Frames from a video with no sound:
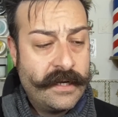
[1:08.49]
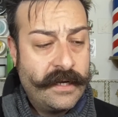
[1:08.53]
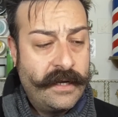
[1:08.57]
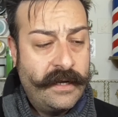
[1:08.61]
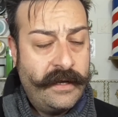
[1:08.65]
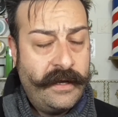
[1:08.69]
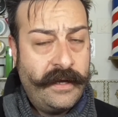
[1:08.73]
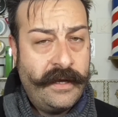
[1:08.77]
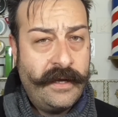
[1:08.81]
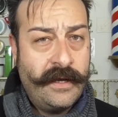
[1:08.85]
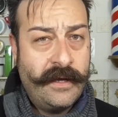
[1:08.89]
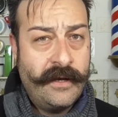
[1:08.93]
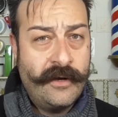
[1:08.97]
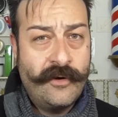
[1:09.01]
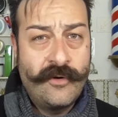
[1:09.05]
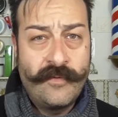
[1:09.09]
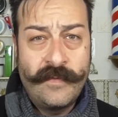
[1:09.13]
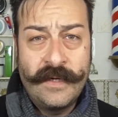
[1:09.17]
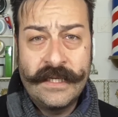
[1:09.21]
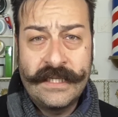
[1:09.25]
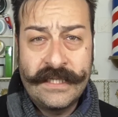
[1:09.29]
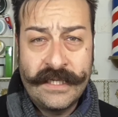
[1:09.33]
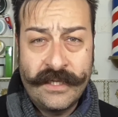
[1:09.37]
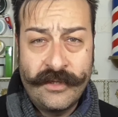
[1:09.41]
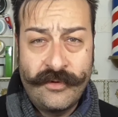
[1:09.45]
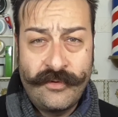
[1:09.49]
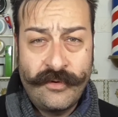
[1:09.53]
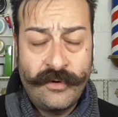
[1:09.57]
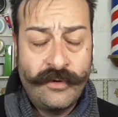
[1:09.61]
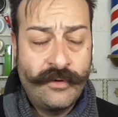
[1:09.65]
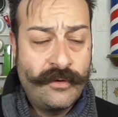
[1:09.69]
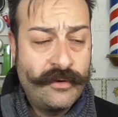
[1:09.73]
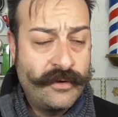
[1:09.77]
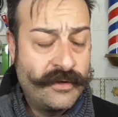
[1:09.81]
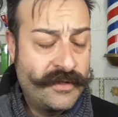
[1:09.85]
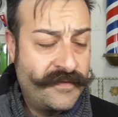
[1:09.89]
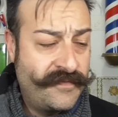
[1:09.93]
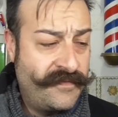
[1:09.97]
eh, come il Sant'Antonio
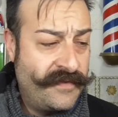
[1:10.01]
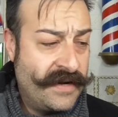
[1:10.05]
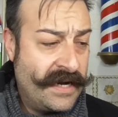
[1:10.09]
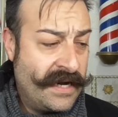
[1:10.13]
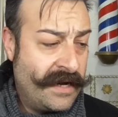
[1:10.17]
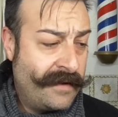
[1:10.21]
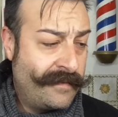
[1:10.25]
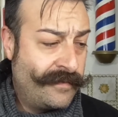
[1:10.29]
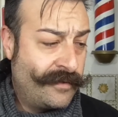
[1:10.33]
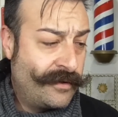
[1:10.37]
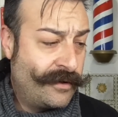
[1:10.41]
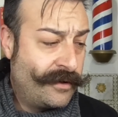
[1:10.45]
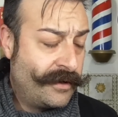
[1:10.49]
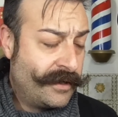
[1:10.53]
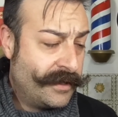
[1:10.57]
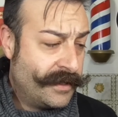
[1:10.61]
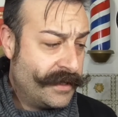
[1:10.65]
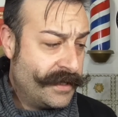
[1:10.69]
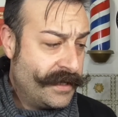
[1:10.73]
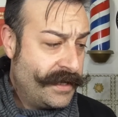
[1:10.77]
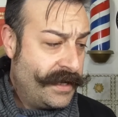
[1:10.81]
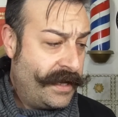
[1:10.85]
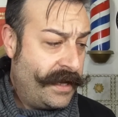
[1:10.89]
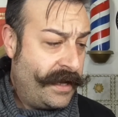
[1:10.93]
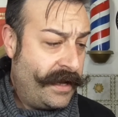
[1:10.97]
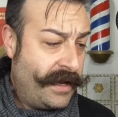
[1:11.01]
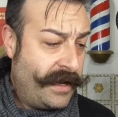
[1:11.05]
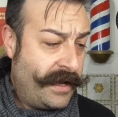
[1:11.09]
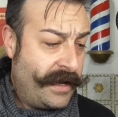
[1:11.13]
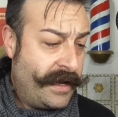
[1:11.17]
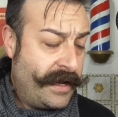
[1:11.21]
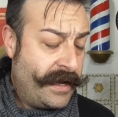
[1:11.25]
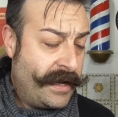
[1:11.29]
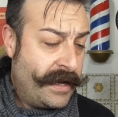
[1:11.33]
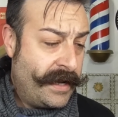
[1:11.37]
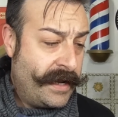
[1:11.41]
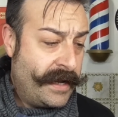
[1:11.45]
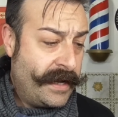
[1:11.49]
dello Svapo, e
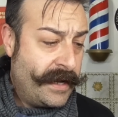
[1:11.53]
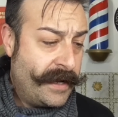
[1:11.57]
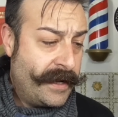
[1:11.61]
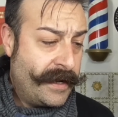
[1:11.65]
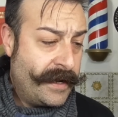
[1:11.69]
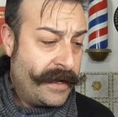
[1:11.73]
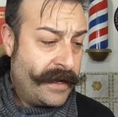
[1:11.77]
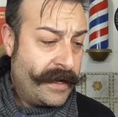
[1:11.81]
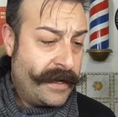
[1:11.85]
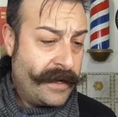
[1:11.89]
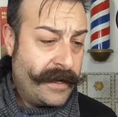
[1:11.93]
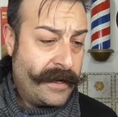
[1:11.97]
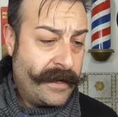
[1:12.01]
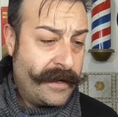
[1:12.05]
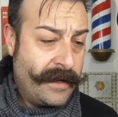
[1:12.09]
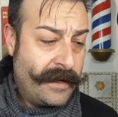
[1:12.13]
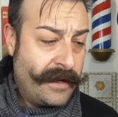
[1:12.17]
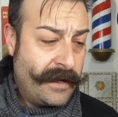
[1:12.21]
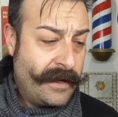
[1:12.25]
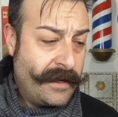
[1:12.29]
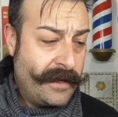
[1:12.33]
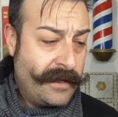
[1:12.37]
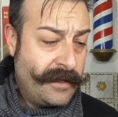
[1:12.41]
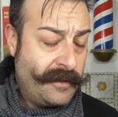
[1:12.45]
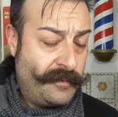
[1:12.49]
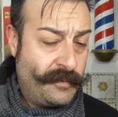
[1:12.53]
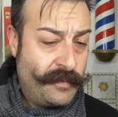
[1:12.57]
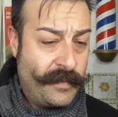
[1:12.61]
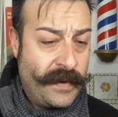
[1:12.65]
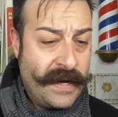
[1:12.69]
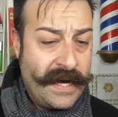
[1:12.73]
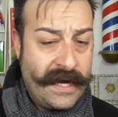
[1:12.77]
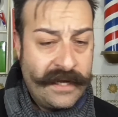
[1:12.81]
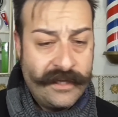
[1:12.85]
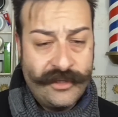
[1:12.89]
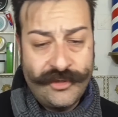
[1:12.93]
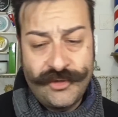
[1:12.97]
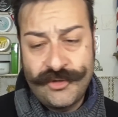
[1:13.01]
eh, il
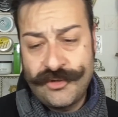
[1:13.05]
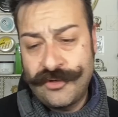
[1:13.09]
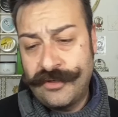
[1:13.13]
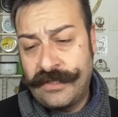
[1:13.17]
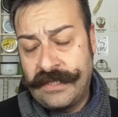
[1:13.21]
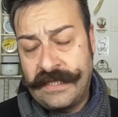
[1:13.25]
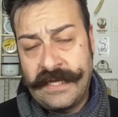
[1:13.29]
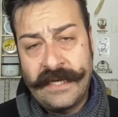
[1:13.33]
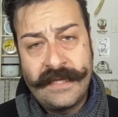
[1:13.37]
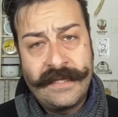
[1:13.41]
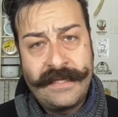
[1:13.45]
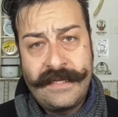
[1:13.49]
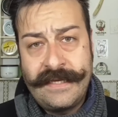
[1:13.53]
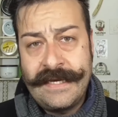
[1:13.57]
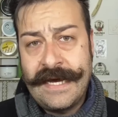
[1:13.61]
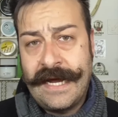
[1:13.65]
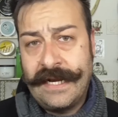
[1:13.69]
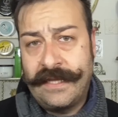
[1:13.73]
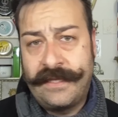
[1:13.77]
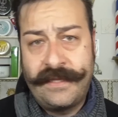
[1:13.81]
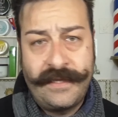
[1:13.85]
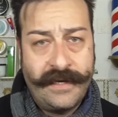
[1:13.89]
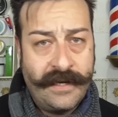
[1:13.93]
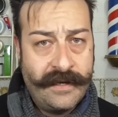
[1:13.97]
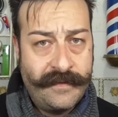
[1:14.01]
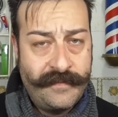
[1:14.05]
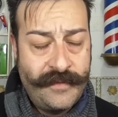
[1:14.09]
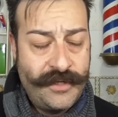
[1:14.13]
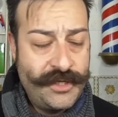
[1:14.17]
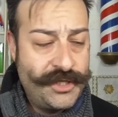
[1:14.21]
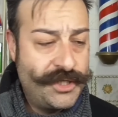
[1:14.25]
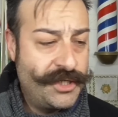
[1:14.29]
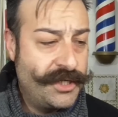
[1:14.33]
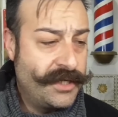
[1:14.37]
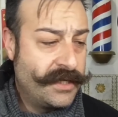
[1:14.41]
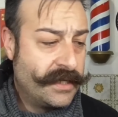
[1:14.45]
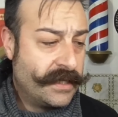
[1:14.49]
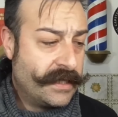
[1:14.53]
Pancio e tanti altri
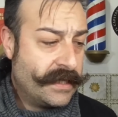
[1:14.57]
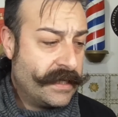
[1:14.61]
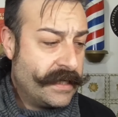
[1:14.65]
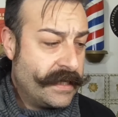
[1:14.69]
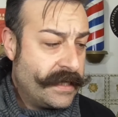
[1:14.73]
amici.